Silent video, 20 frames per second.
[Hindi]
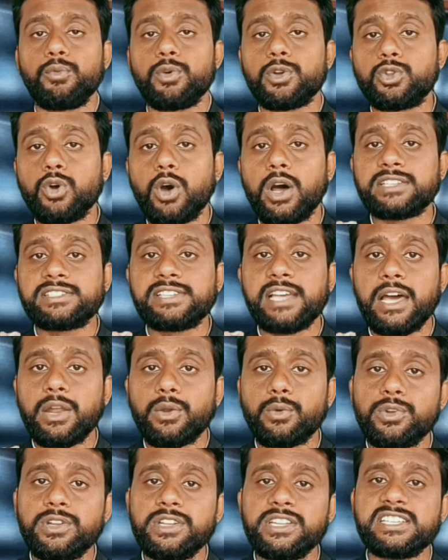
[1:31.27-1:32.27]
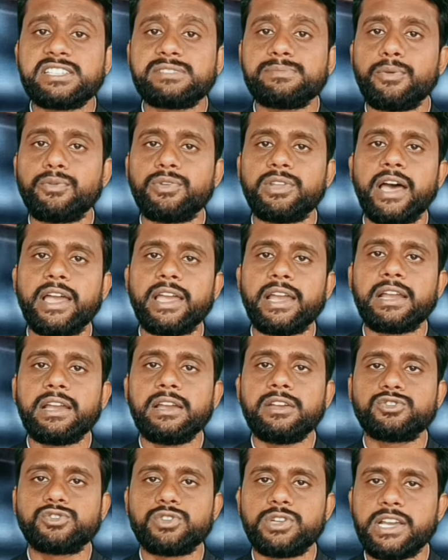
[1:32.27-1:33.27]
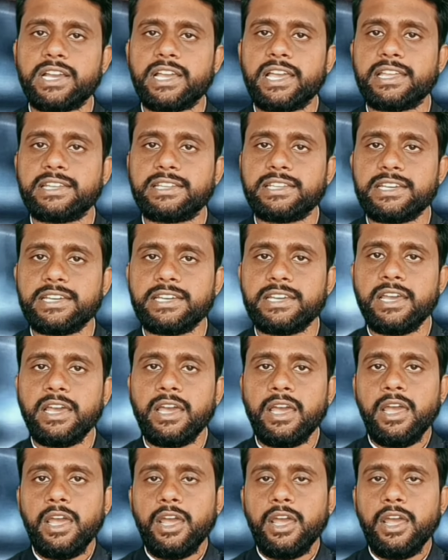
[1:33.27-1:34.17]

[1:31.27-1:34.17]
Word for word: वो 2019 में विधायक चुने गए थे